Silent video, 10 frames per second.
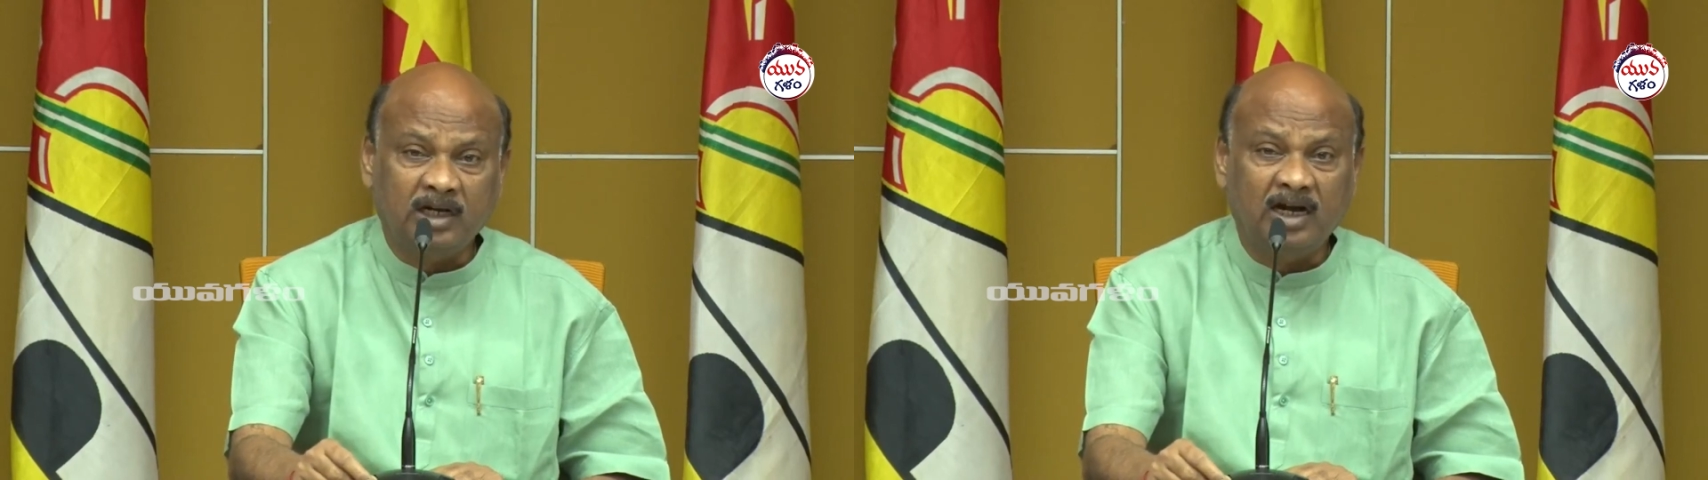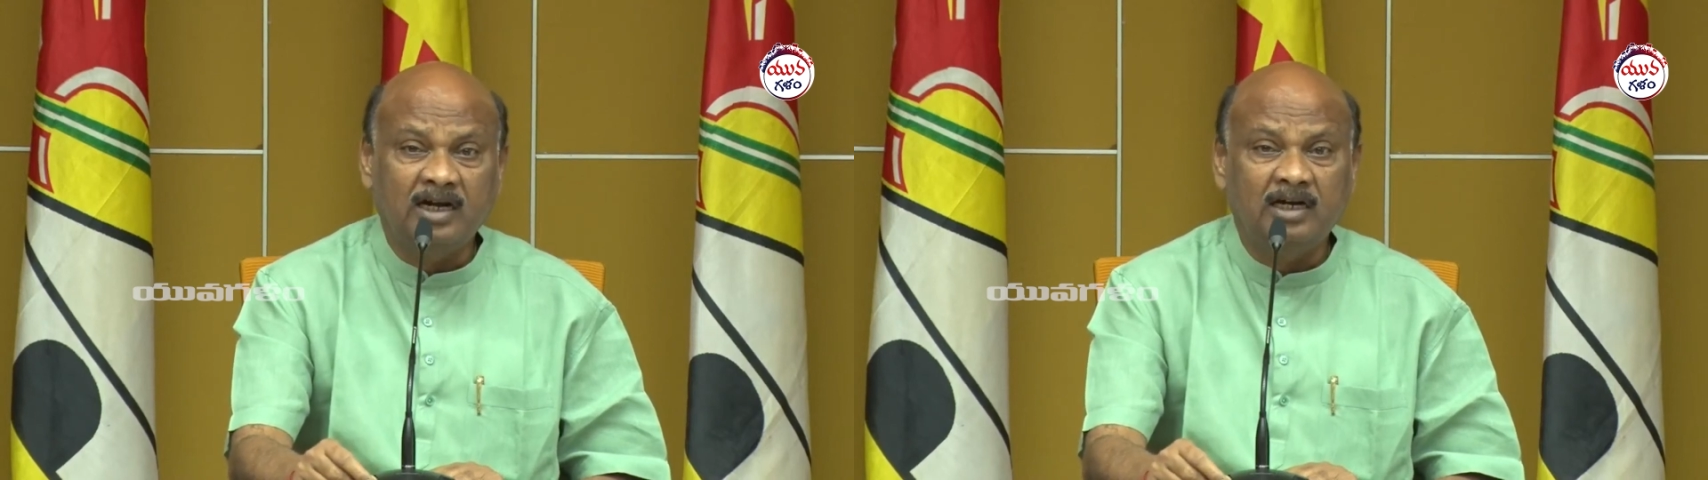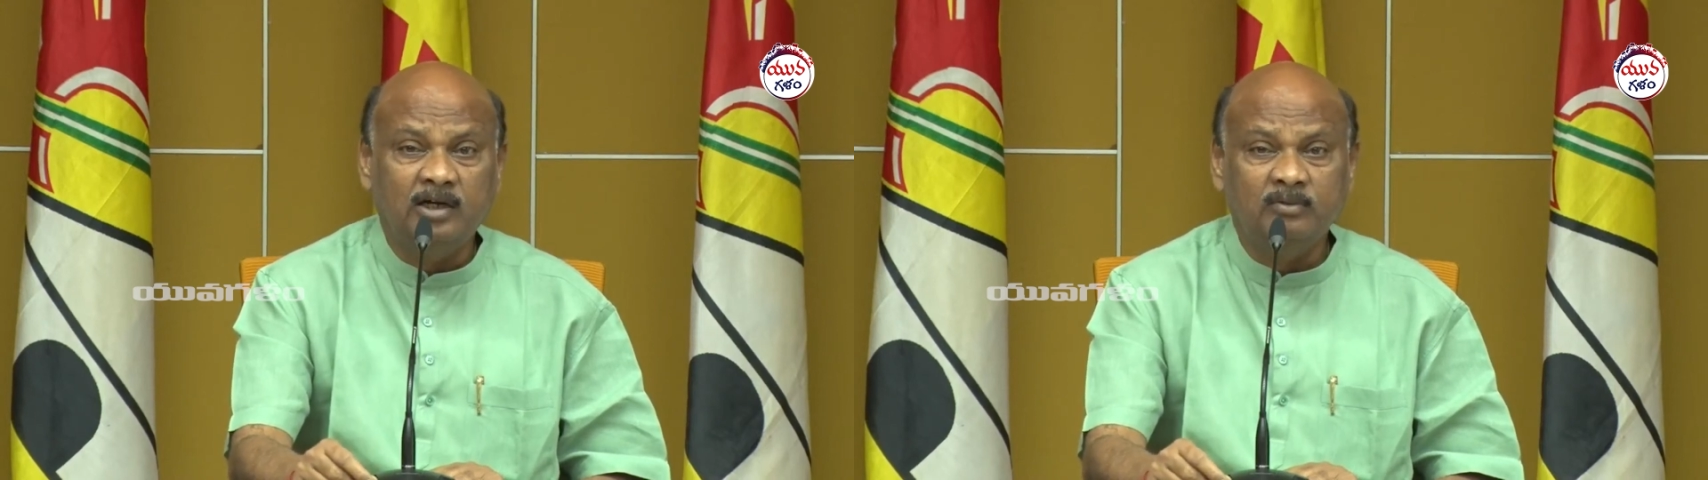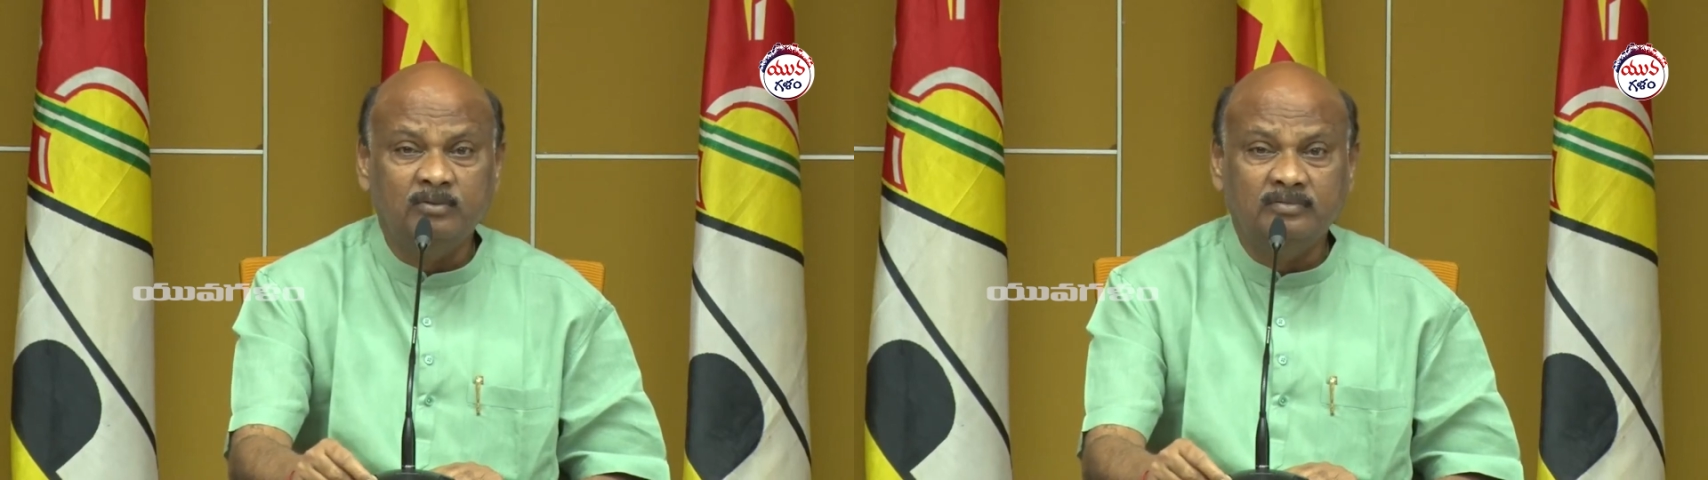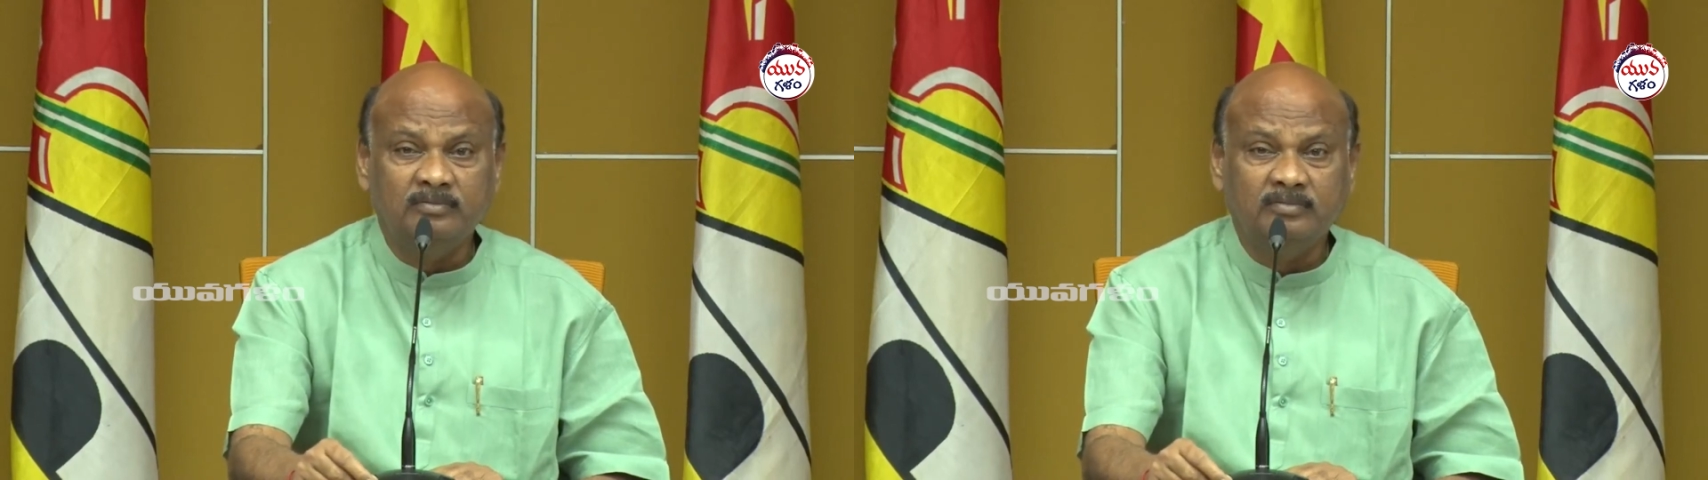గుట్కాగాడు